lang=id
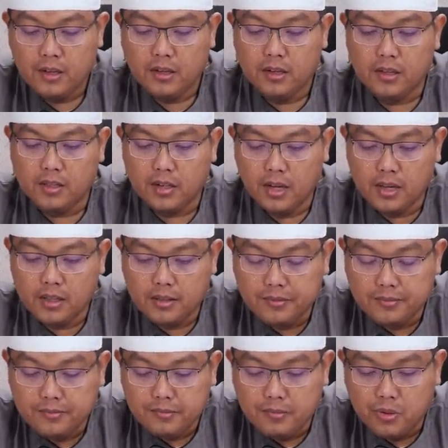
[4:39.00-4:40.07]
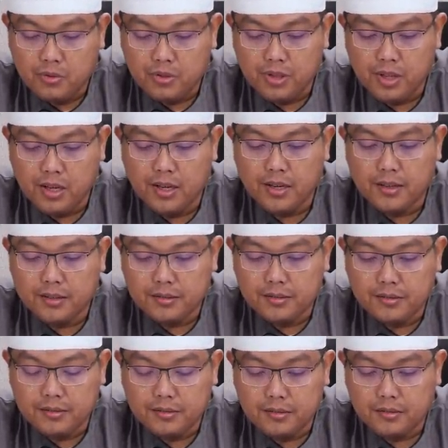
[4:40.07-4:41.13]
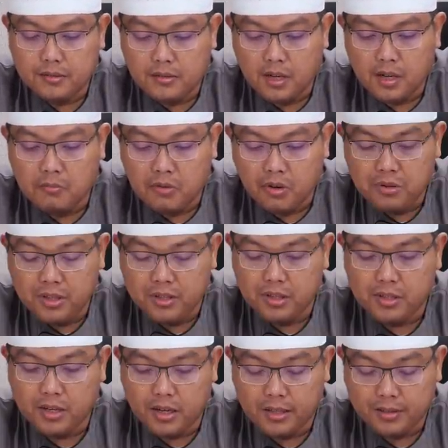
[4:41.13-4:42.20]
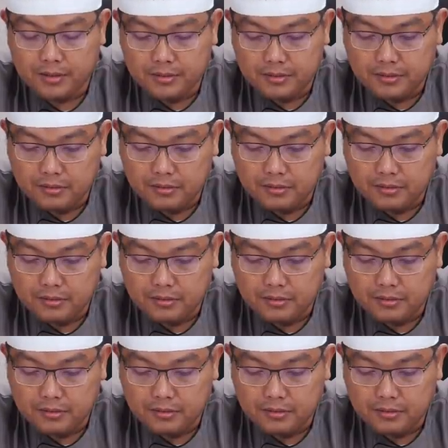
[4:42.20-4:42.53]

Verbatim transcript: di saat manusia dalam kondisi sangat